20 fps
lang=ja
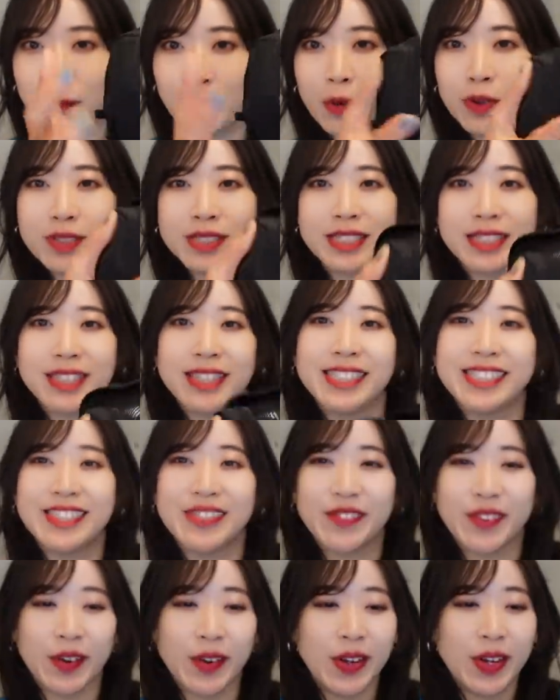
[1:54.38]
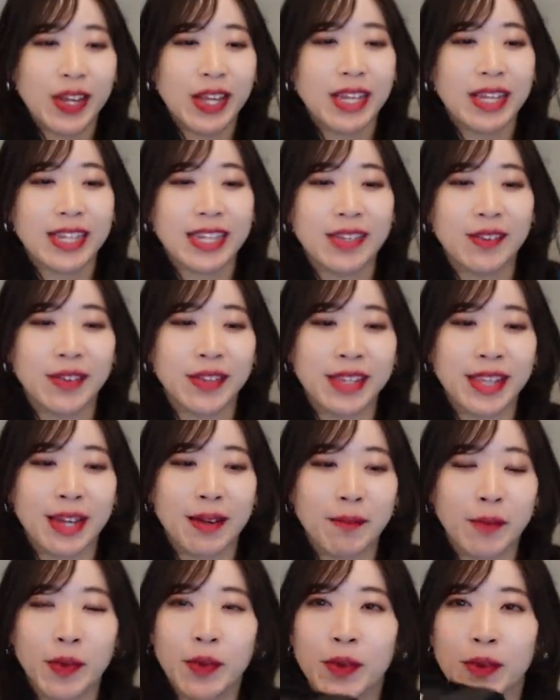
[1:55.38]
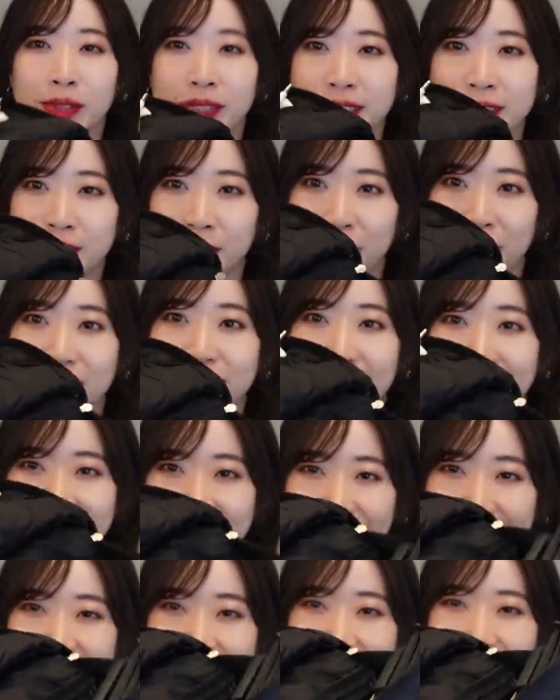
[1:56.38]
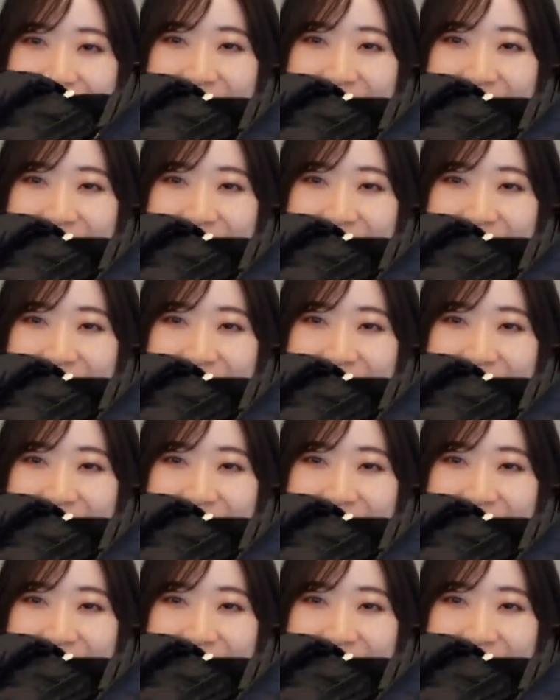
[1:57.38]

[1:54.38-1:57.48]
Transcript: ポーチにいつもいろんなものを忍ばせて